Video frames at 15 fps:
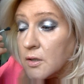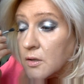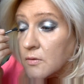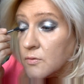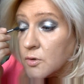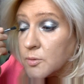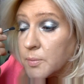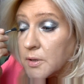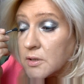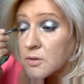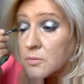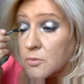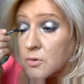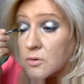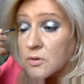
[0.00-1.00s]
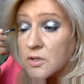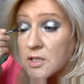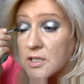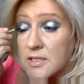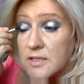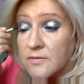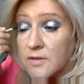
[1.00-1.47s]
Вот, поэтому
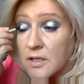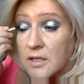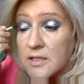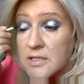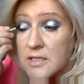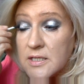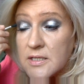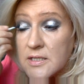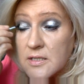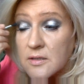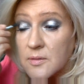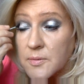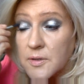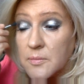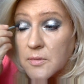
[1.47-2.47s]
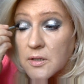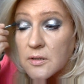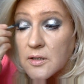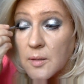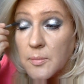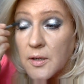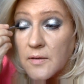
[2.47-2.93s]
если вы хотите, например,
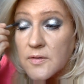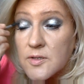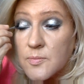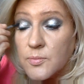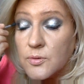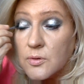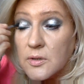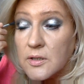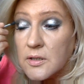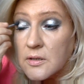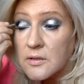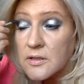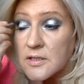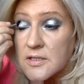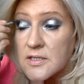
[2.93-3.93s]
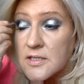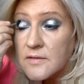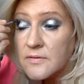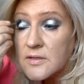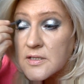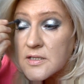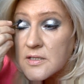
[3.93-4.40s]
добавить более
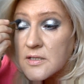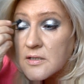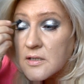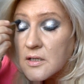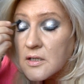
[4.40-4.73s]
интенсивности